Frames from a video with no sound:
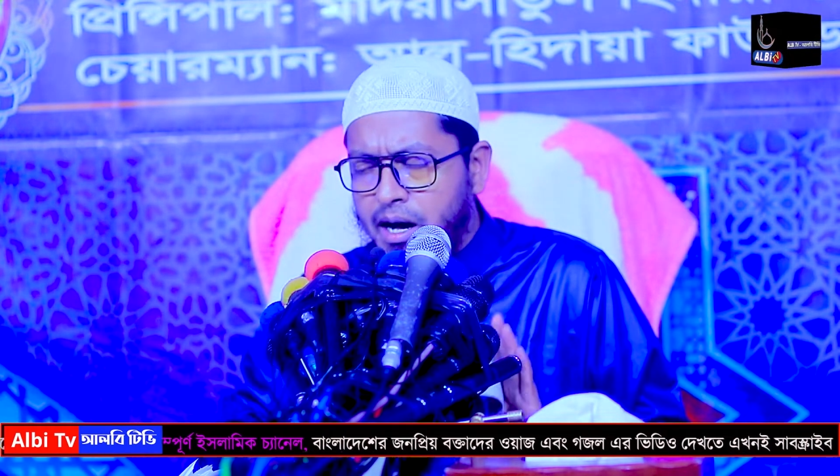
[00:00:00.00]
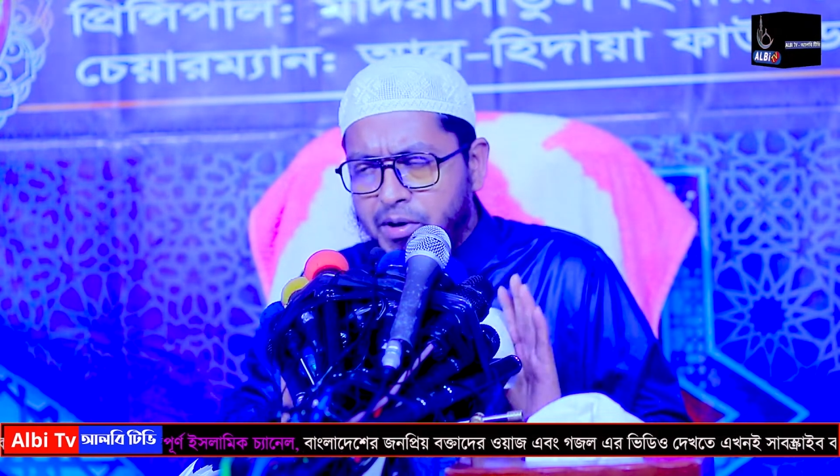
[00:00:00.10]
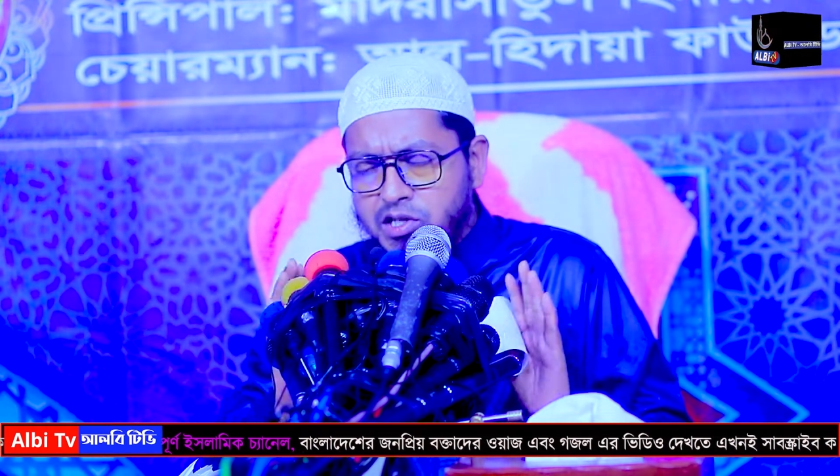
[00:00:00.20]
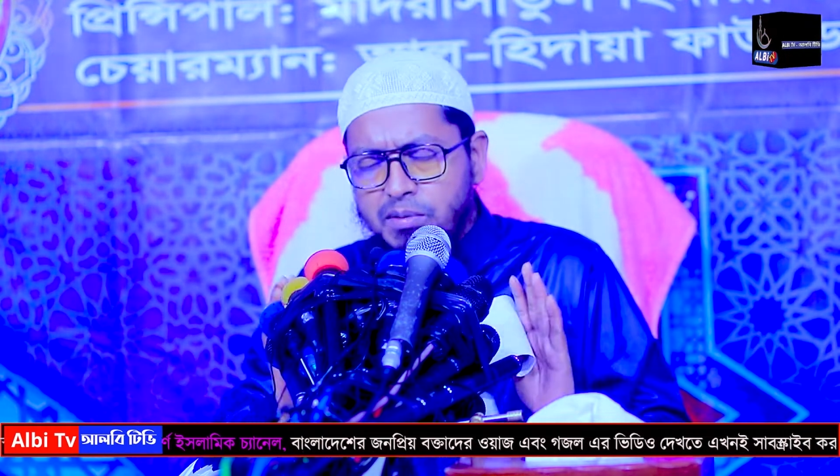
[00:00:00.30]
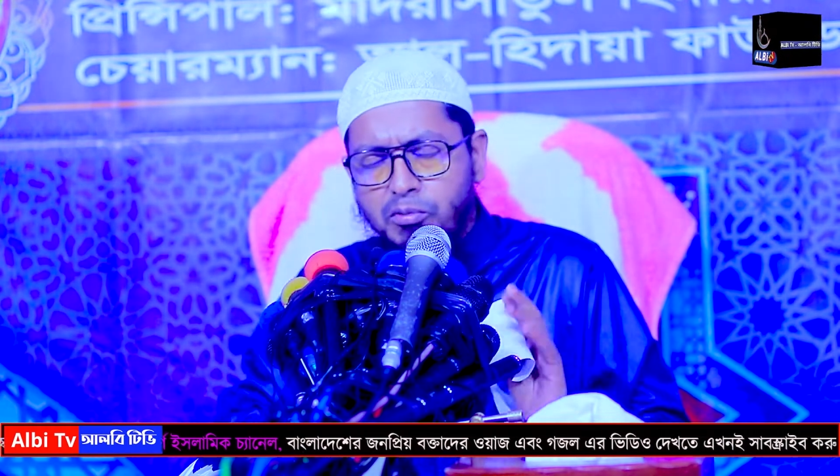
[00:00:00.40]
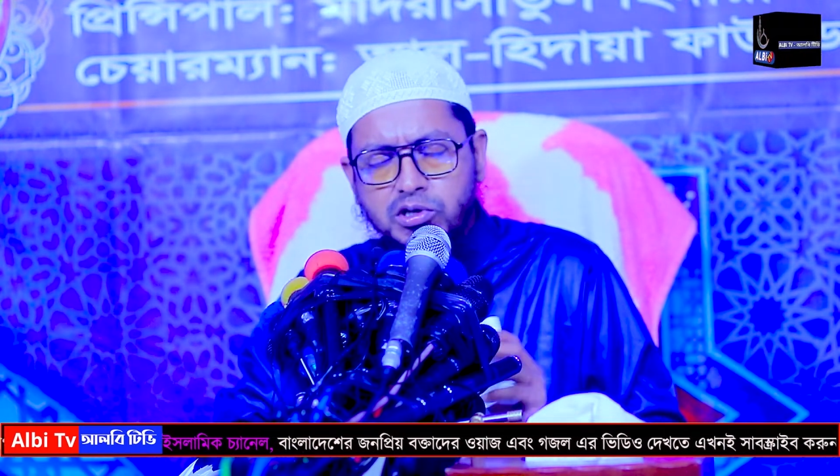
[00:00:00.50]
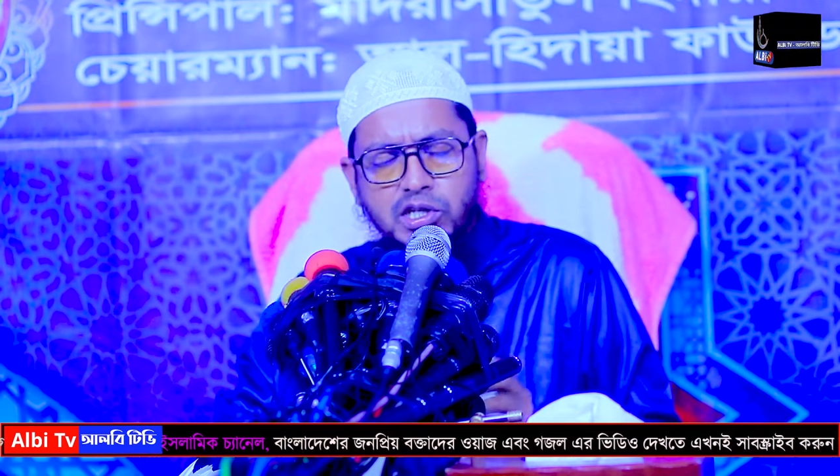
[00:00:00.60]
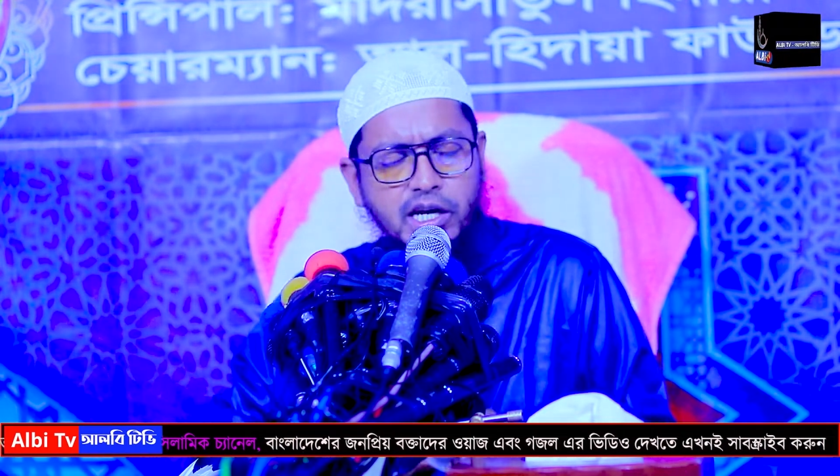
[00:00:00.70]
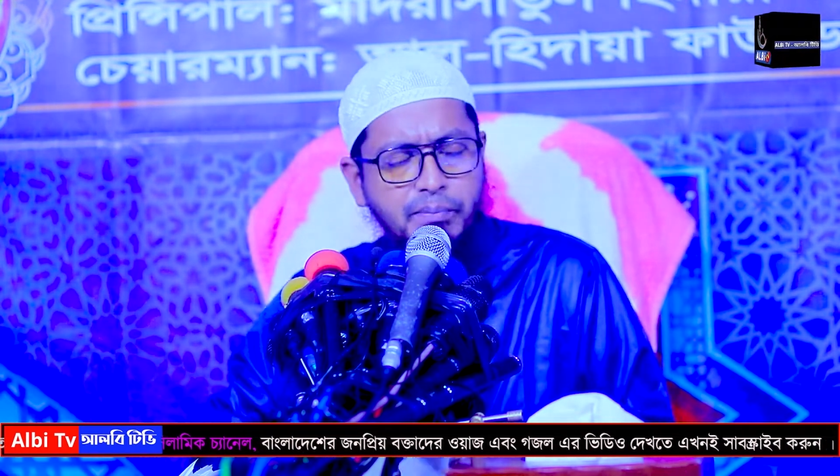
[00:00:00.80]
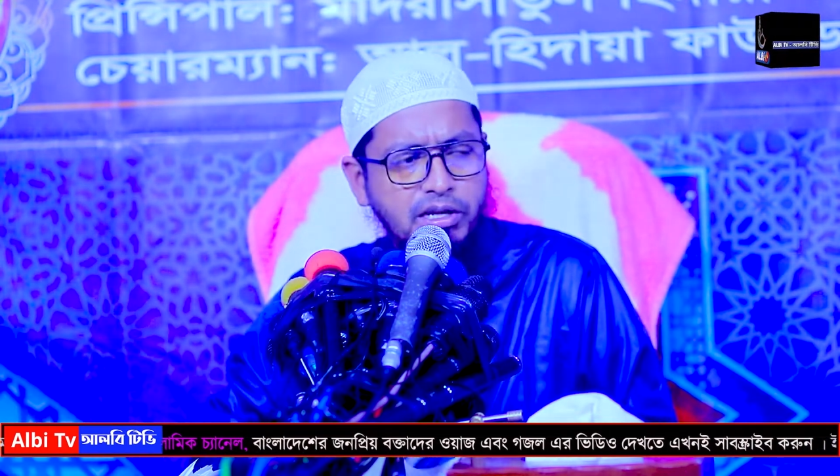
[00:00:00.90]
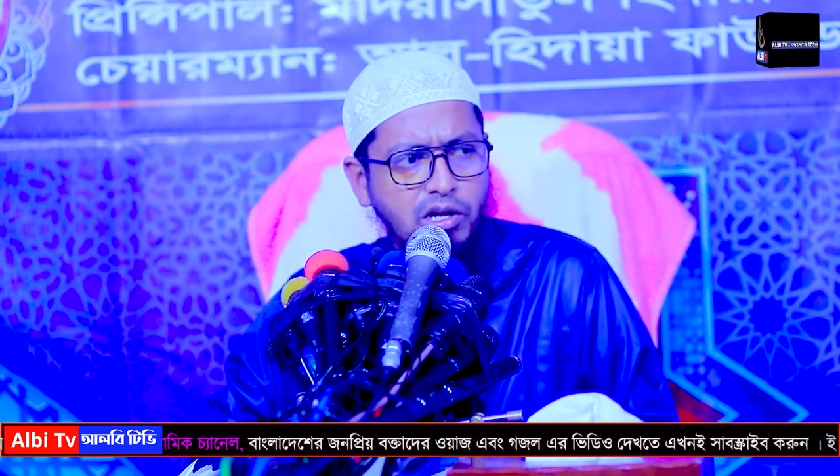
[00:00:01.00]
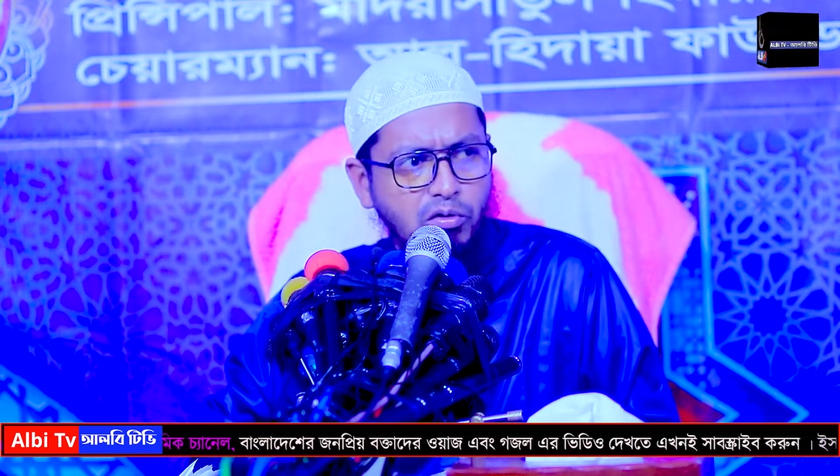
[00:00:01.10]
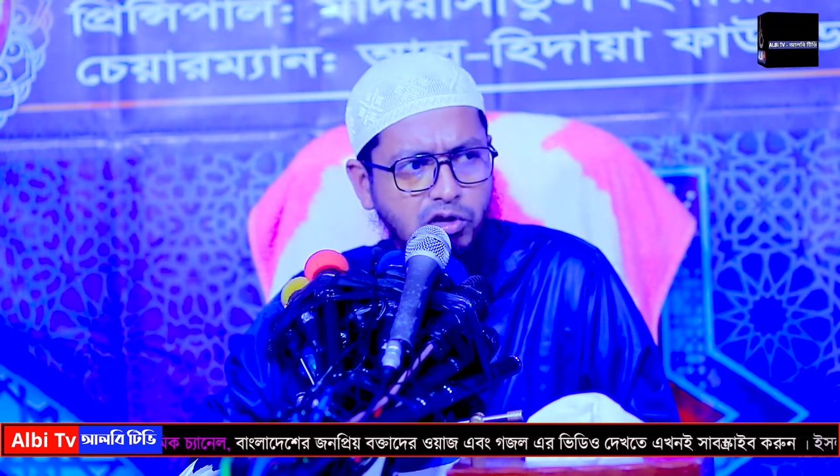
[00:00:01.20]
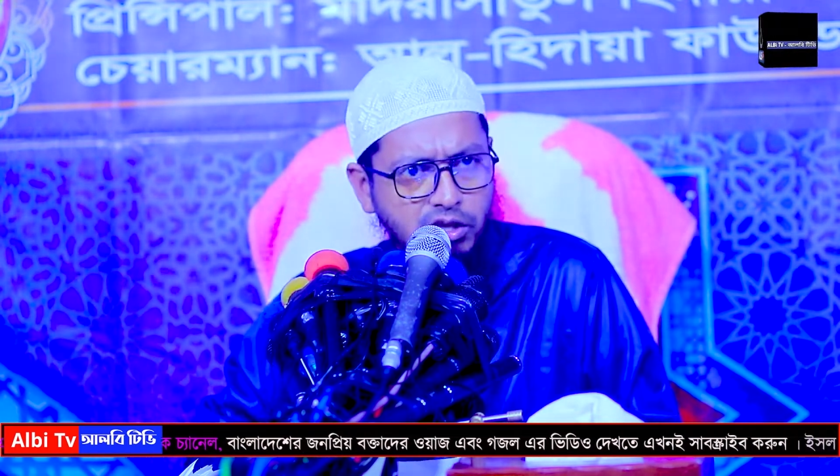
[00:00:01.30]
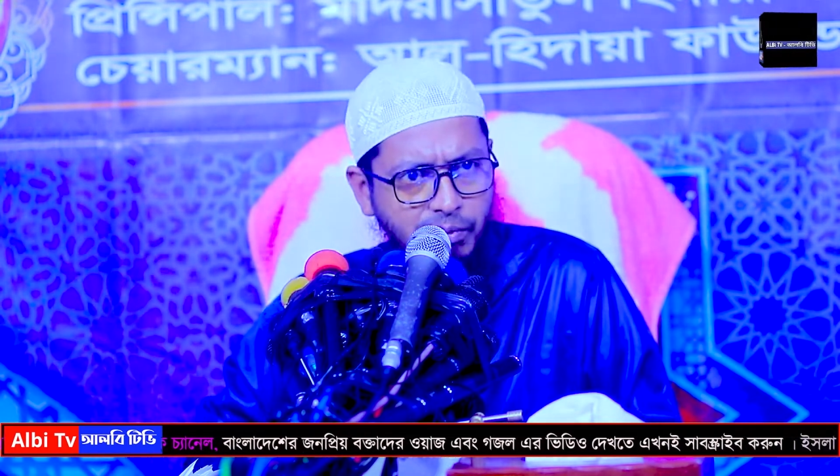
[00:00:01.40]
আমরা যে মতটাকে প্রাধান্য
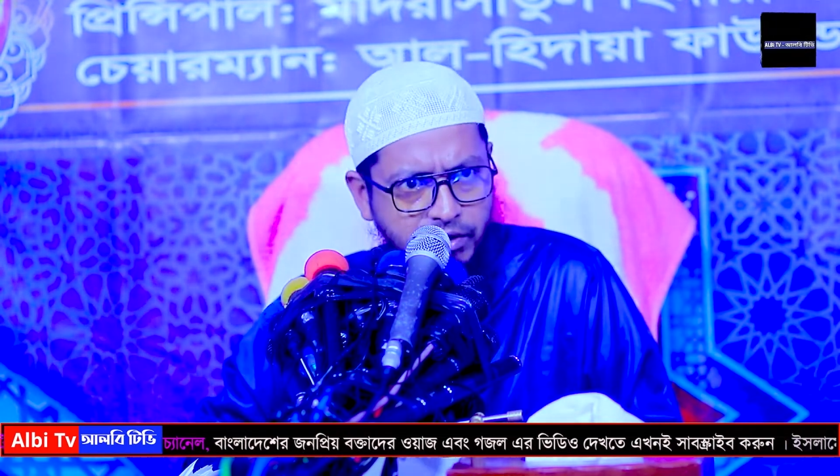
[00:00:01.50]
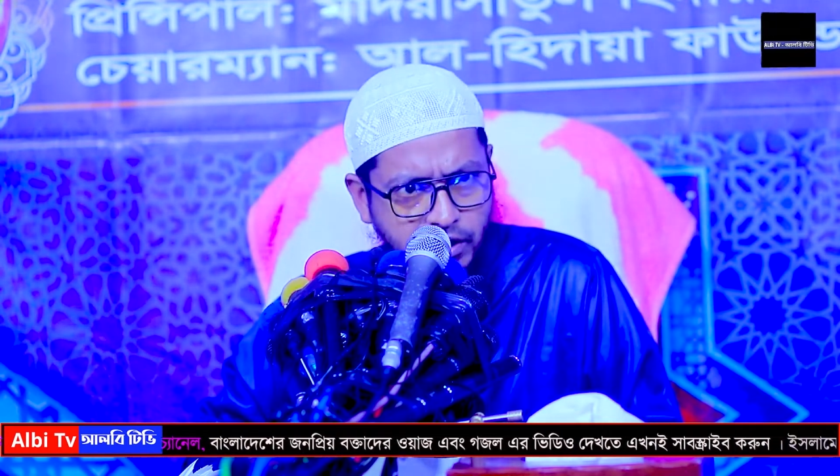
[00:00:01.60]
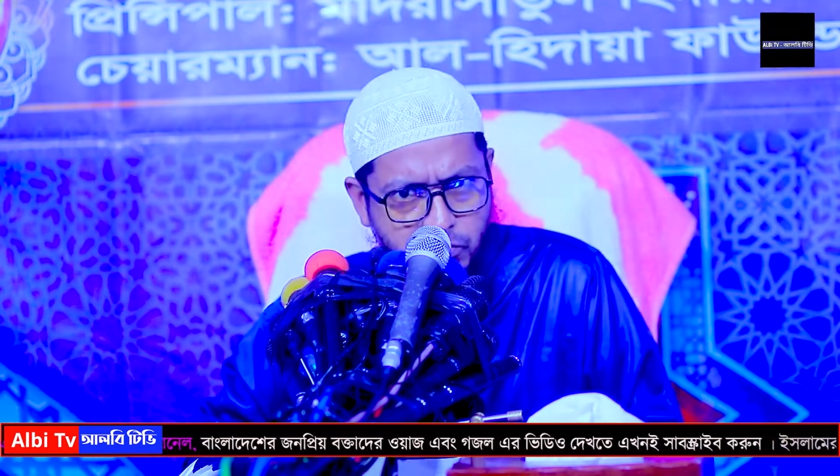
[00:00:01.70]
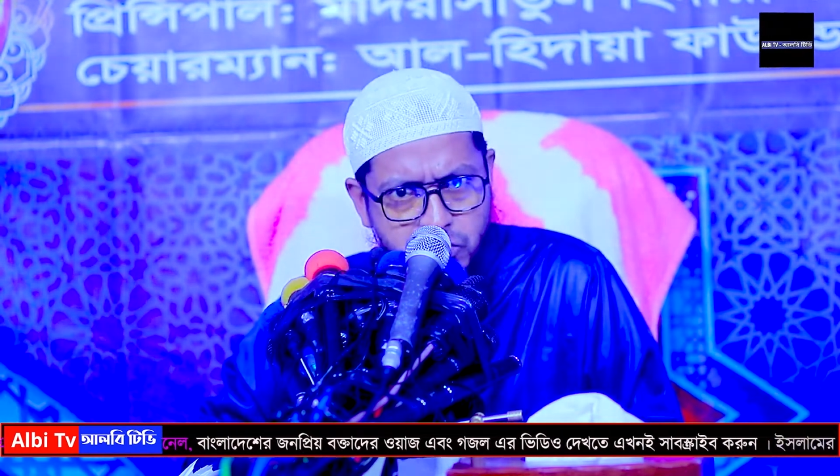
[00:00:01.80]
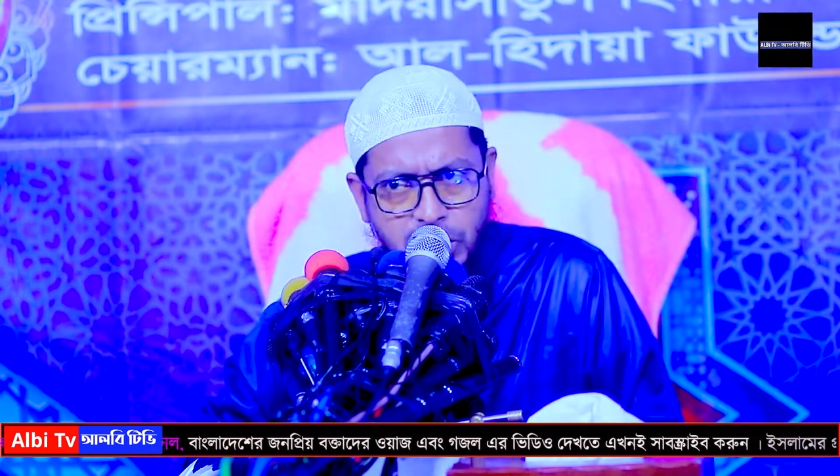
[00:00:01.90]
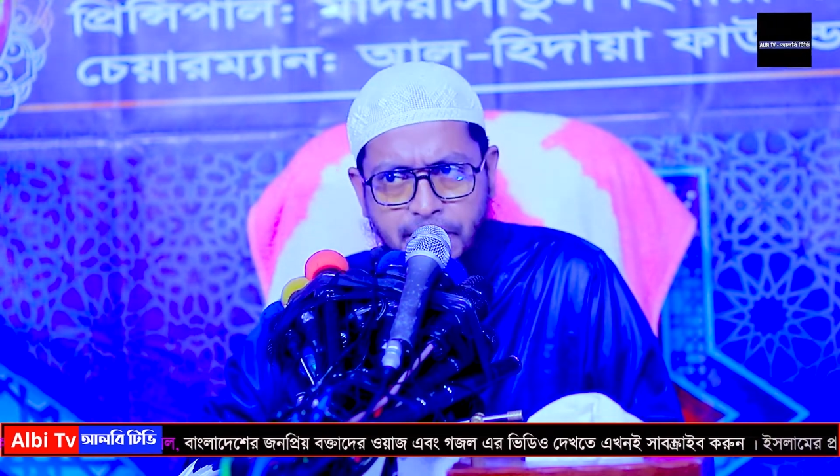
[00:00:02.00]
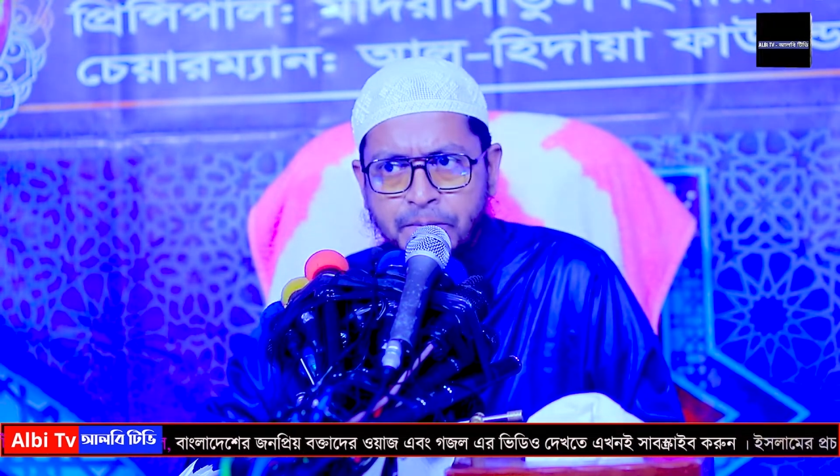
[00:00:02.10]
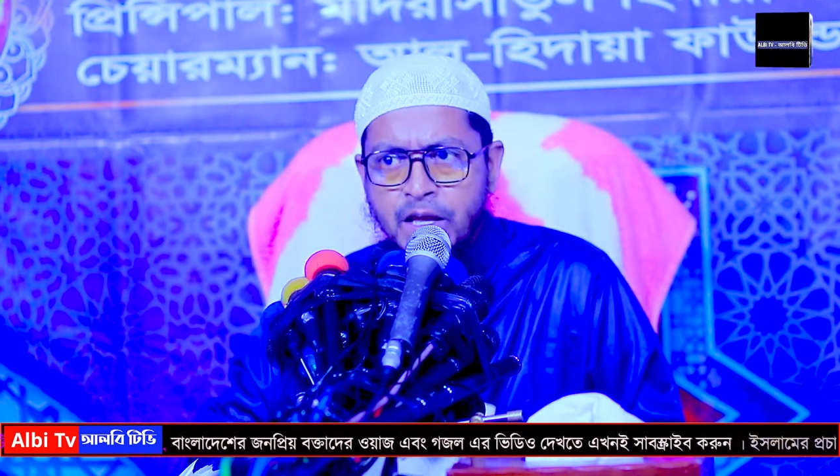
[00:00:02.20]
দিতে পারি তা হচ্ছে